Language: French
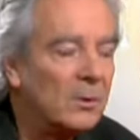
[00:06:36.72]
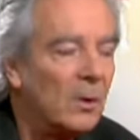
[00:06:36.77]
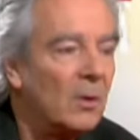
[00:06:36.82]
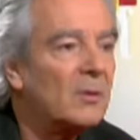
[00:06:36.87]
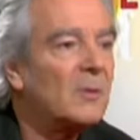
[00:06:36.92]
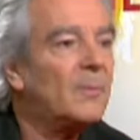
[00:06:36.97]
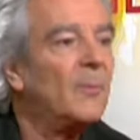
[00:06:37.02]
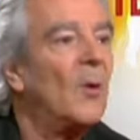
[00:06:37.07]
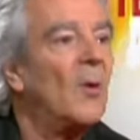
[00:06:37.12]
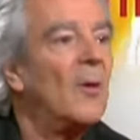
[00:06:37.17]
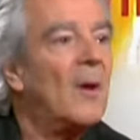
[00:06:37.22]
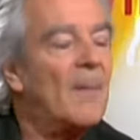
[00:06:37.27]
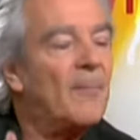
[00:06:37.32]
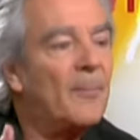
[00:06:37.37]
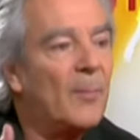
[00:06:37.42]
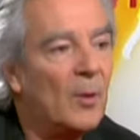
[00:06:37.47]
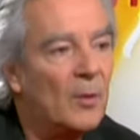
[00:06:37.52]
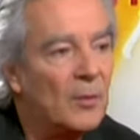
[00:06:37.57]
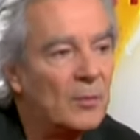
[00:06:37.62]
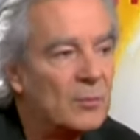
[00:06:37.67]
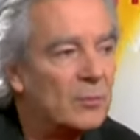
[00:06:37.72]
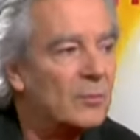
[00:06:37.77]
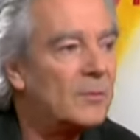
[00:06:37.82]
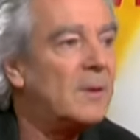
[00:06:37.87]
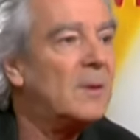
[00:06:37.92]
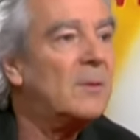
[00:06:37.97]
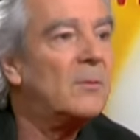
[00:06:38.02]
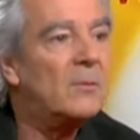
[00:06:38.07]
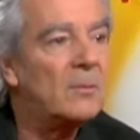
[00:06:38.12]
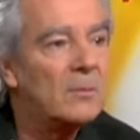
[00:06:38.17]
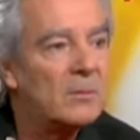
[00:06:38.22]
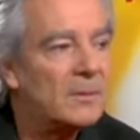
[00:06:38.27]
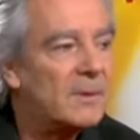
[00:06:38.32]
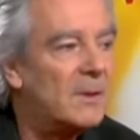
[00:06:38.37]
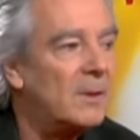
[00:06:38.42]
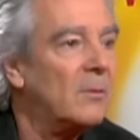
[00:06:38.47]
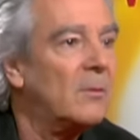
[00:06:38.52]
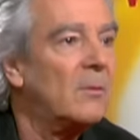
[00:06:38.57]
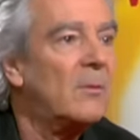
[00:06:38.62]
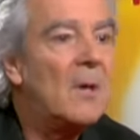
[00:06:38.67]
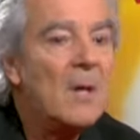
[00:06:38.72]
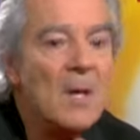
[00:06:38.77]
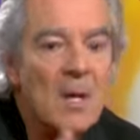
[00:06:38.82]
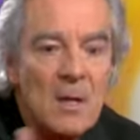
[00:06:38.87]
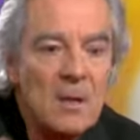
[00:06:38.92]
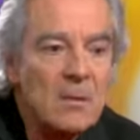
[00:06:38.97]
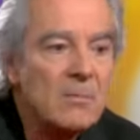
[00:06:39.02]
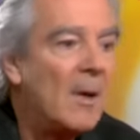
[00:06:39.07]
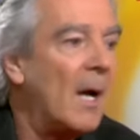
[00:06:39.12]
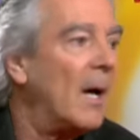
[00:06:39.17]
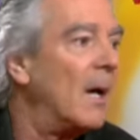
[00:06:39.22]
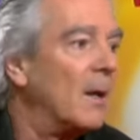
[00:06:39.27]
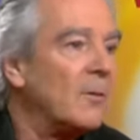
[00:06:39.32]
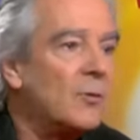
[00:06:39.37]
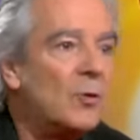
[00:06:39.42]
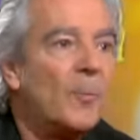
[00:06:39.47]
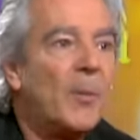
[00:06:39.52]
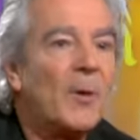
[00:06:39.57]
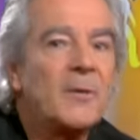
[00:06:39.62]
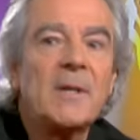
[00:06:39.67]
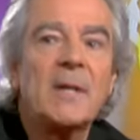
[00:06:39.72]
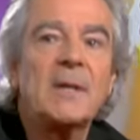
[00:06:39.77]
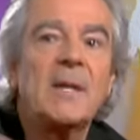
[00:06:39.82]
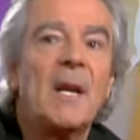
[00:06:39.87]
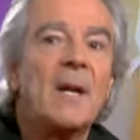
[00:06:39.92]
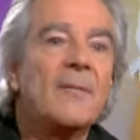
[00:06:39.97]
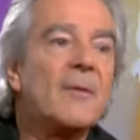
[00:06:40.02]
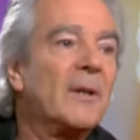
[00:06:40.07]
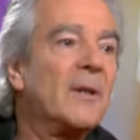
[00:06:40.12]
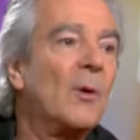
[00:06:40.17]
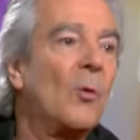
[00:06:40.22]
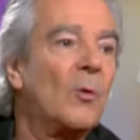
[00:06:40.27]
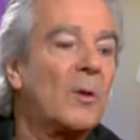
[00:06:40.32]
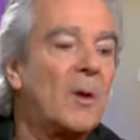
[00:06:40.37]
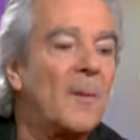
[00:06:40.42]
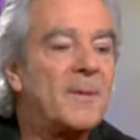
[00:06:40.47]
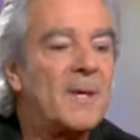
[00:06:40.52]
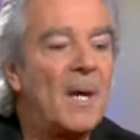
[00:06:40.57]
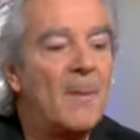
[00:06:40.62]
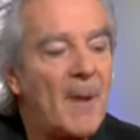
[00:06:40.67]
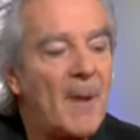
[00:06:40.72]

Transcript: lentement la pente, continue, continue. Bah, tu pensais que tu allais avoir des rôles comme ça,